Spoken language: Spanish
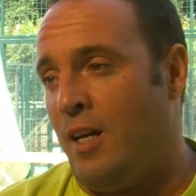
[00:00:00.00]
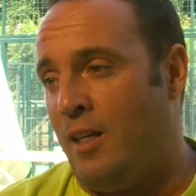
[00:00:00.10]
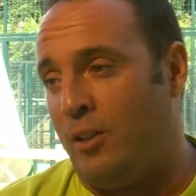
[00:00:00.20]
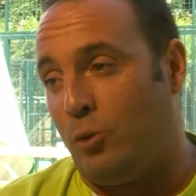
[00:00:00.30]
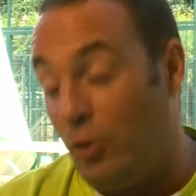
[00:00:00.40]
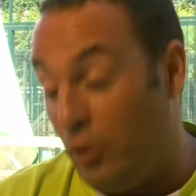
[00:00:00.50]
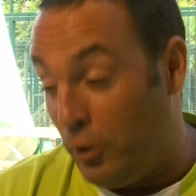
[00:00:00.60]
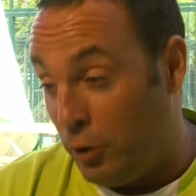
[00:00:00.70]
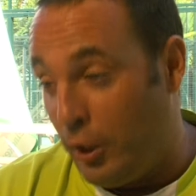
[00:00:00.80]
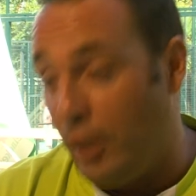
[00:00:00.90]

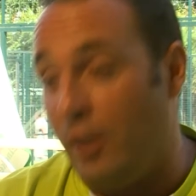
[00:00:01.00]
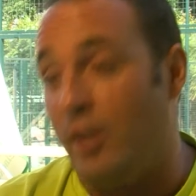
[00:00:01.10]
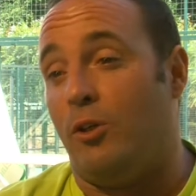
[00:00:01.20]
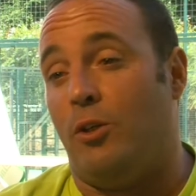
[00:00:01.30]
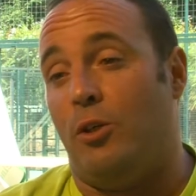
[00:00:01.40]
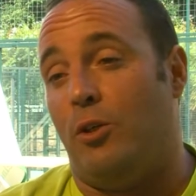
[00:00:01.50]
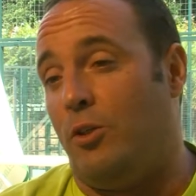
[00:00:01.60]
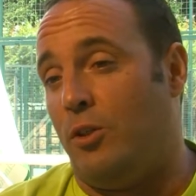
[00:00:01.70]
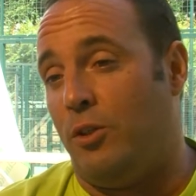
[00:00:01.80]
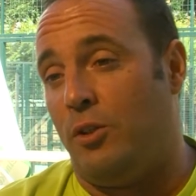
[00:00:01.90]
Estudio
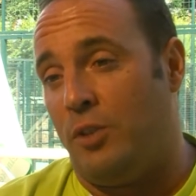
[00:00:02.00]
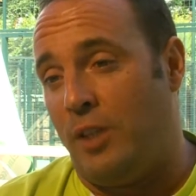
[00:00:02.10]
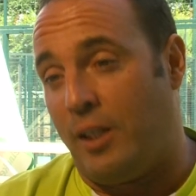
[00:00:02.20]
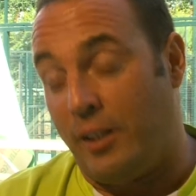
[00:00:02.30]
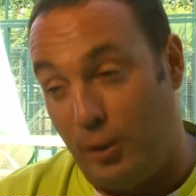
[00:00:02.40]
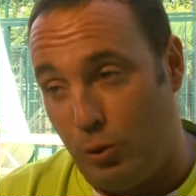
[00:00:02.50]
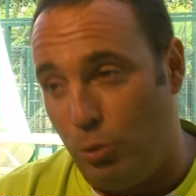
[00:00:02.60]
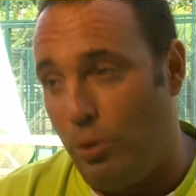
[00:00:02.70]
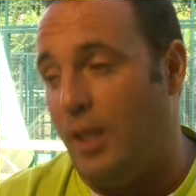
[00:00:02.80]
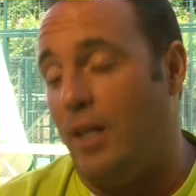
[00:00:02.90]
Técnico de
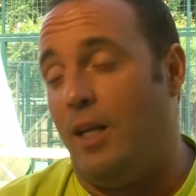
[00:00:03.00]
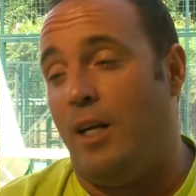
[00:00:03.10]
Arquitectura,